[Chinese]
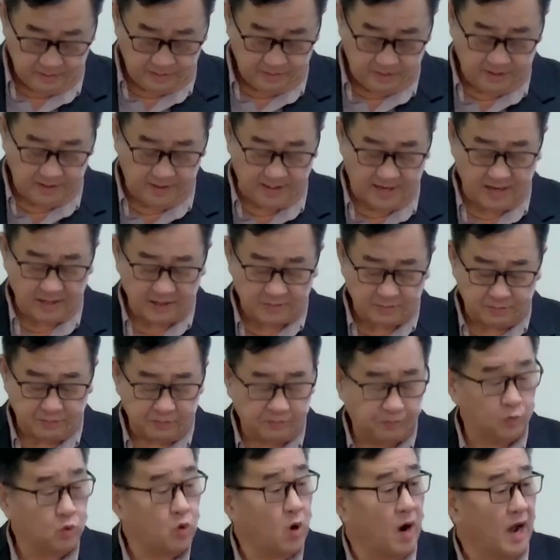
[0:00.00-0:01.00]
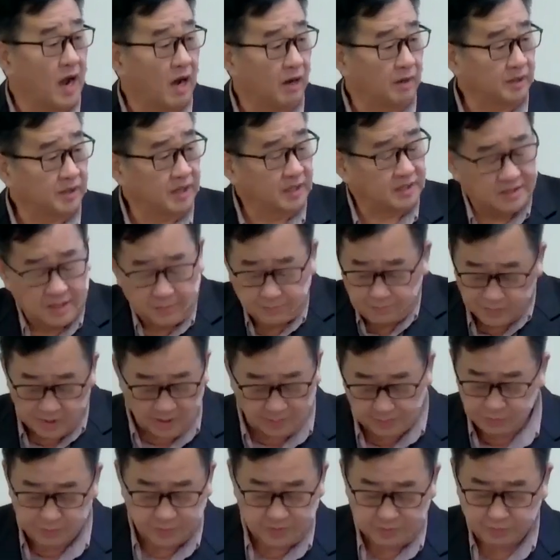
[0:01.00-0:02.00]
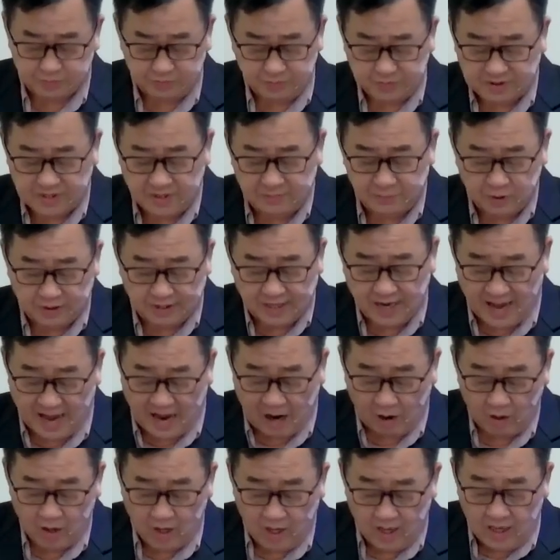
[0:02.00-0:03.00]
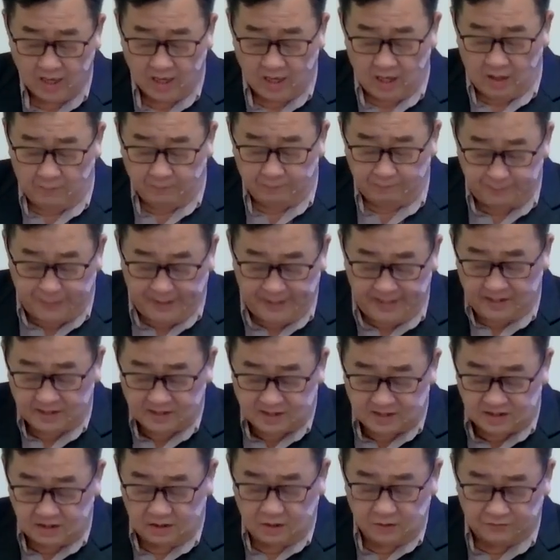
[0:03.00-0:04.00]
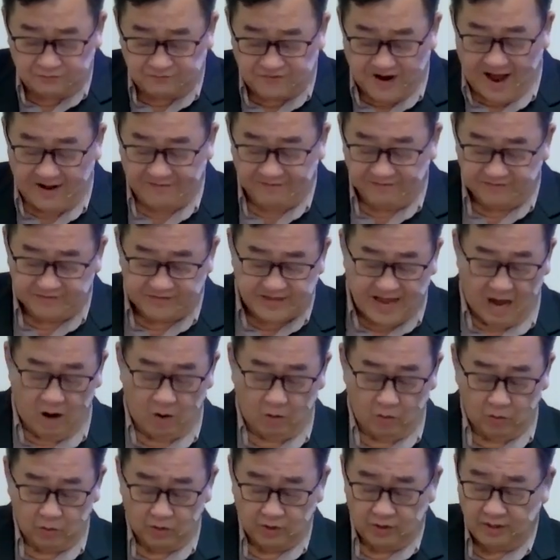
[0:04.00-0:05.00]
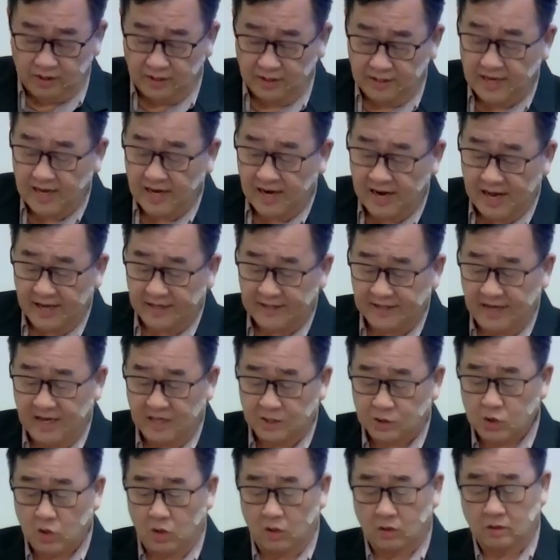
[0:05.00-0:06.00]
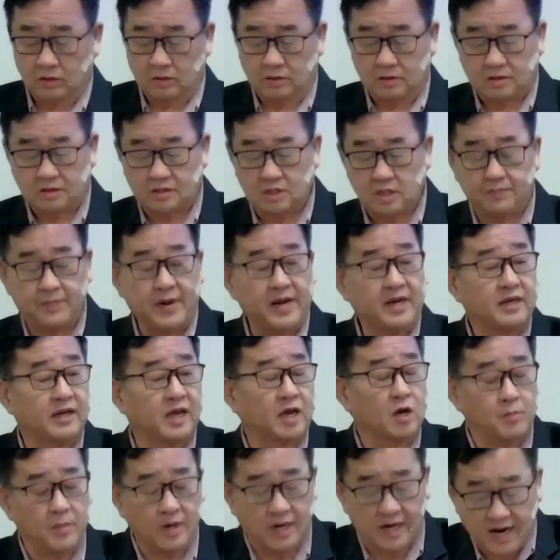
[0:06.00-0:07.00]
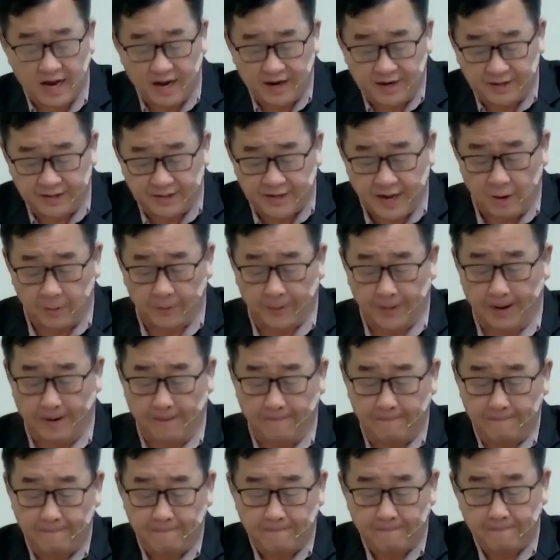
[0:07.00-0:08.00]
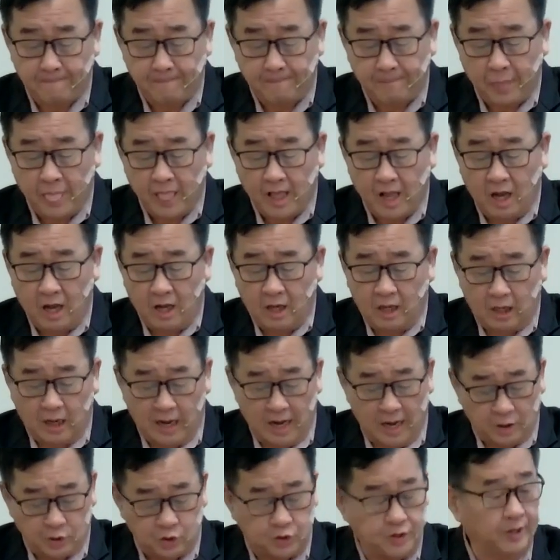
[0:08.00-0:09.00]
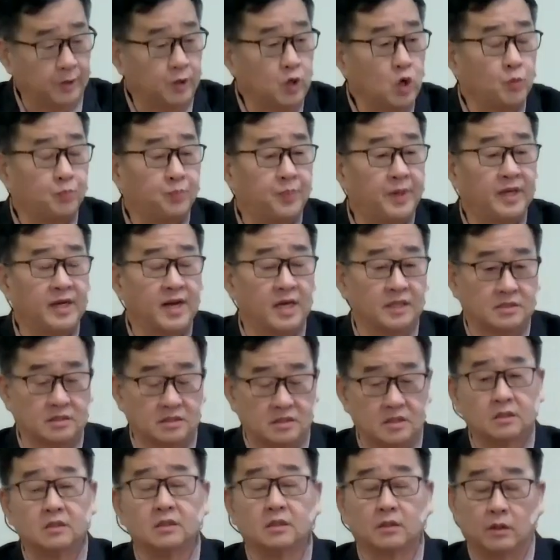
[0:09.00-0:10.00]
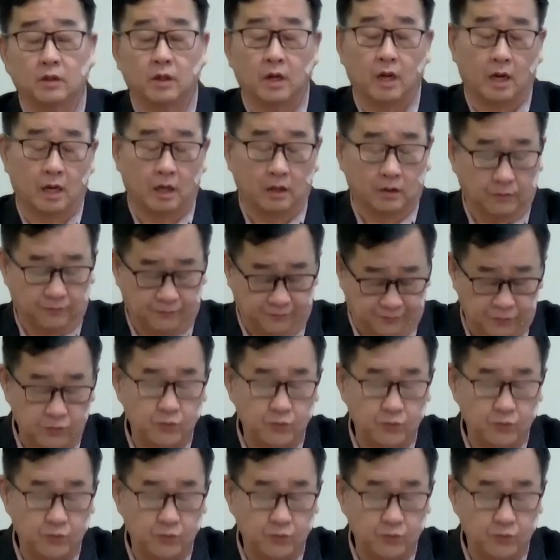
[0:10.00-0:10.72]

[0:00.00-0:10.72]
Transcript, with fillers: 也不好，也见也见不得好，病势反倒越来越重。这边给我们看到呢，啊，血肉病呢就是啊妇